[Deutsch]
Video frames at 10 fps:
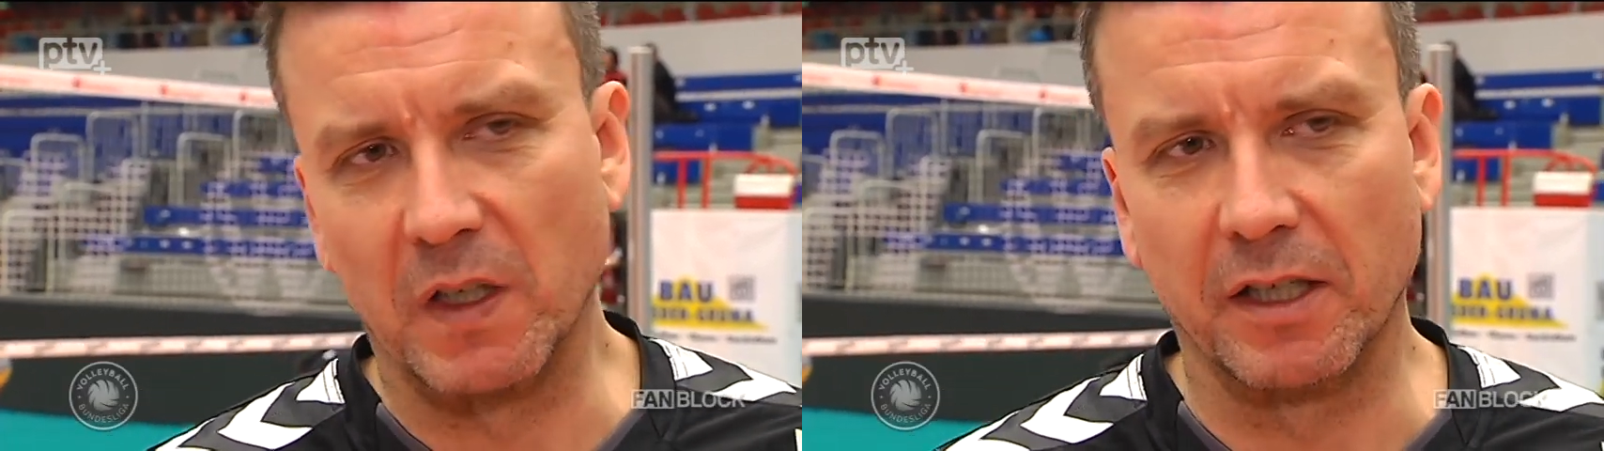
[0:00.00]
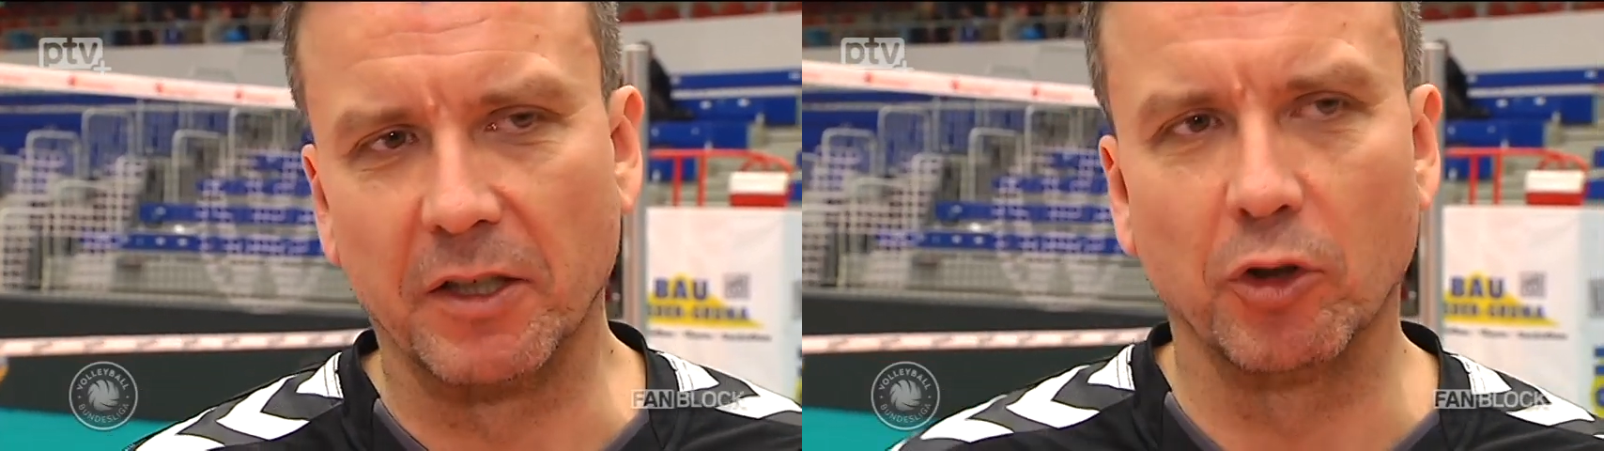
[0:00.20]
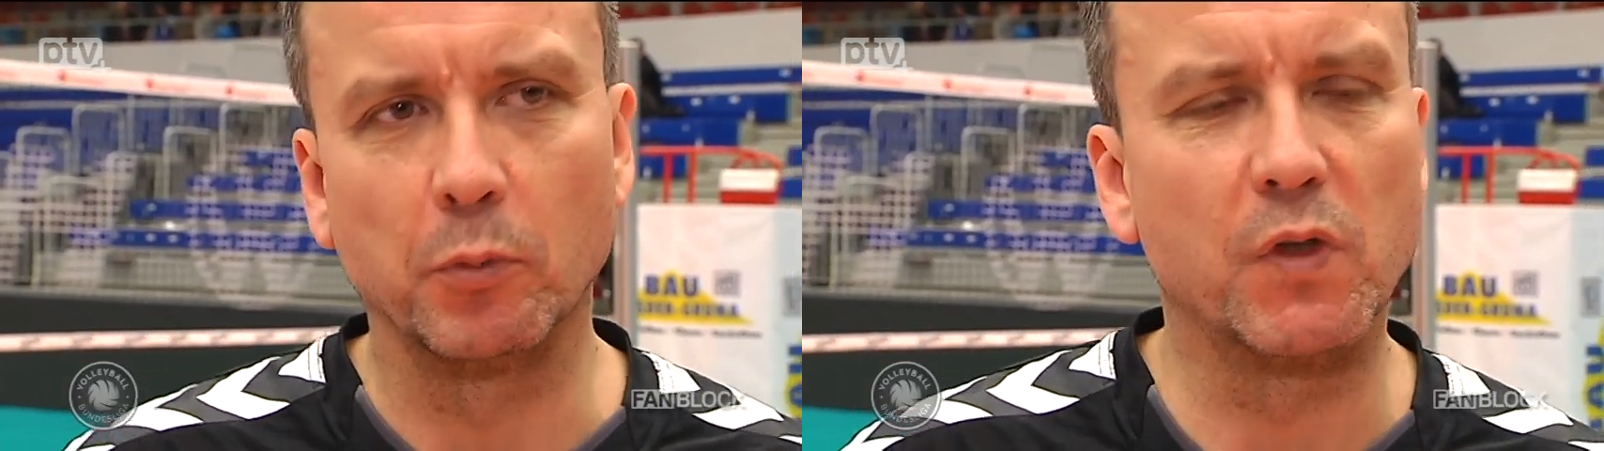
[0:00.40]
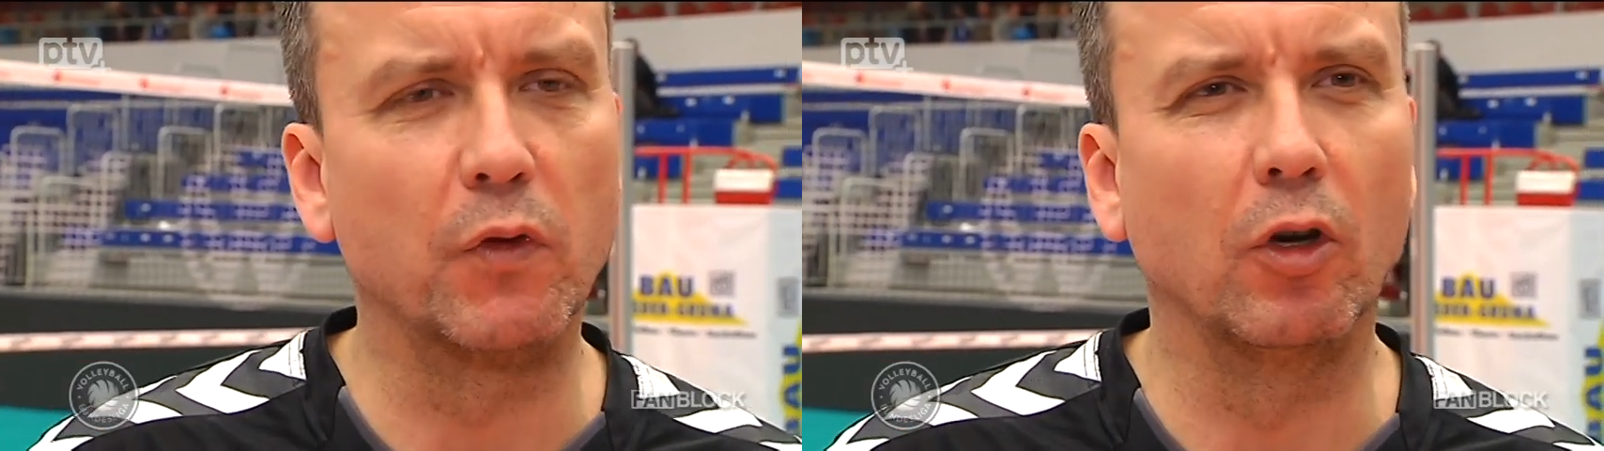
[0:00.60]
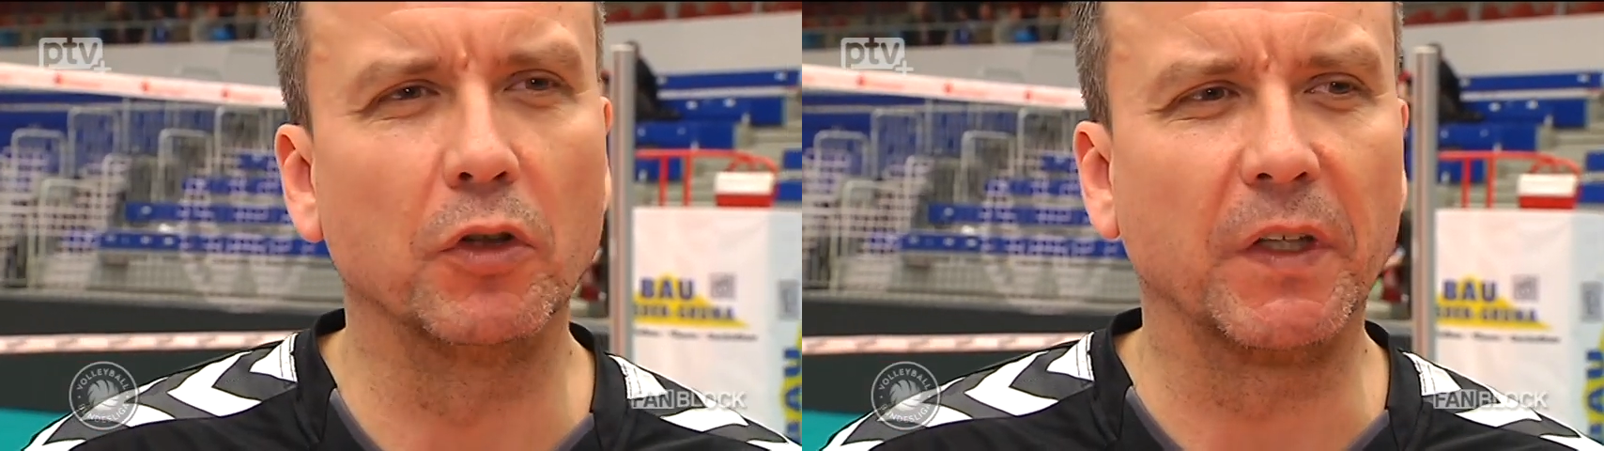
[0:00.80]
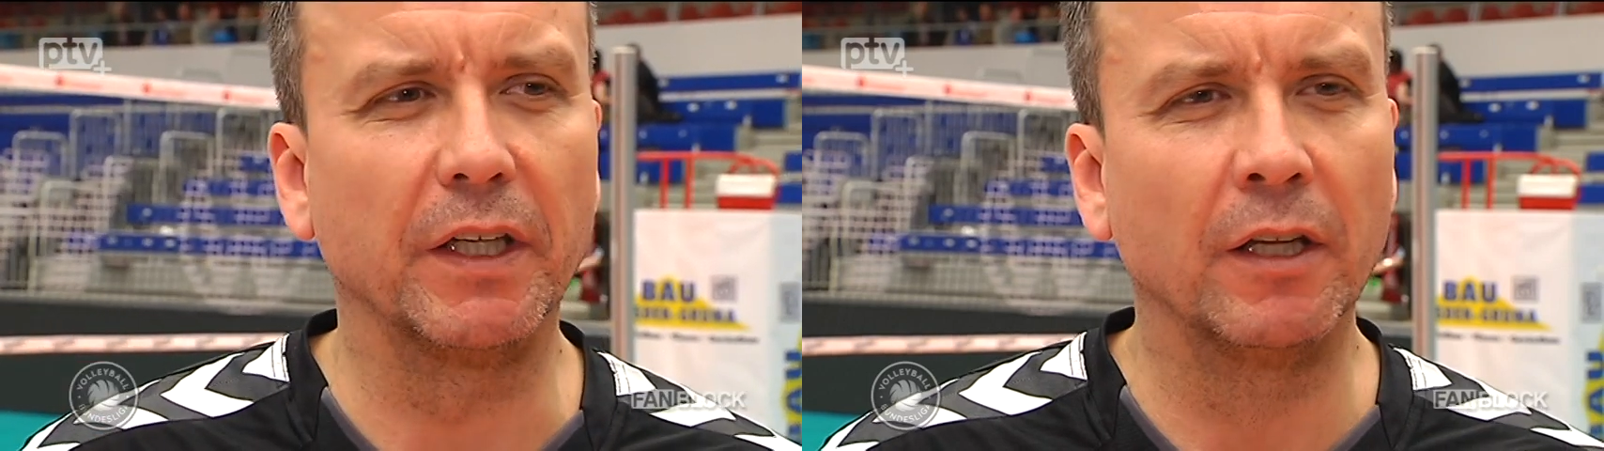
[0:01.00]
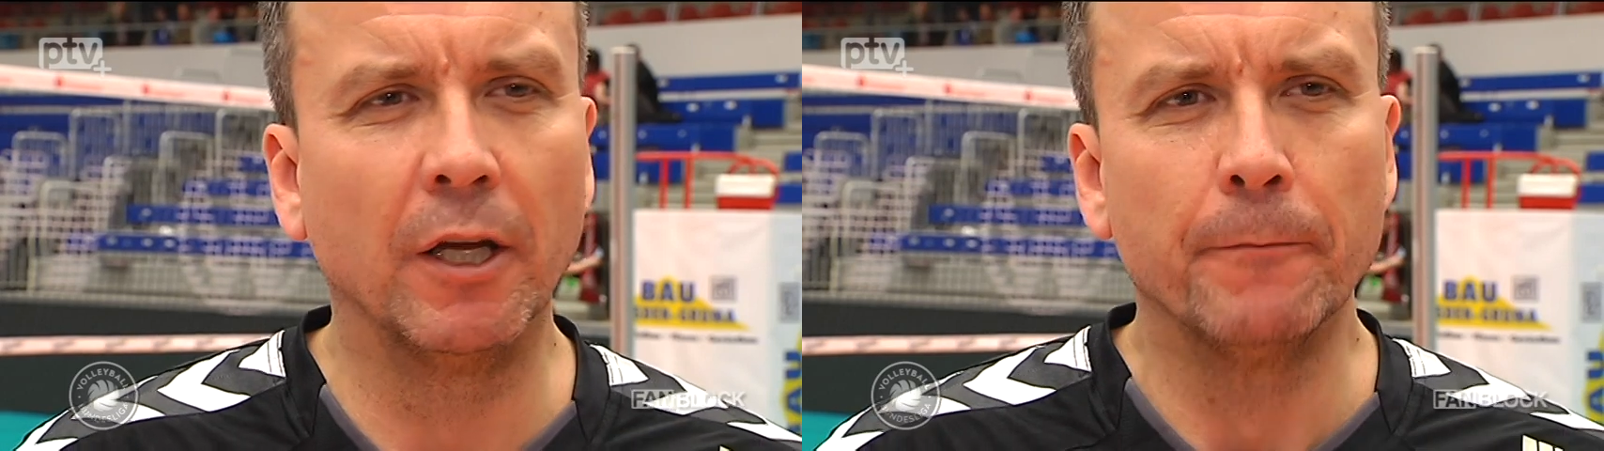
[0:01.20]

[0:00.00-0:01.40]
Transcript: dass dann der Rhythmus verloren geht?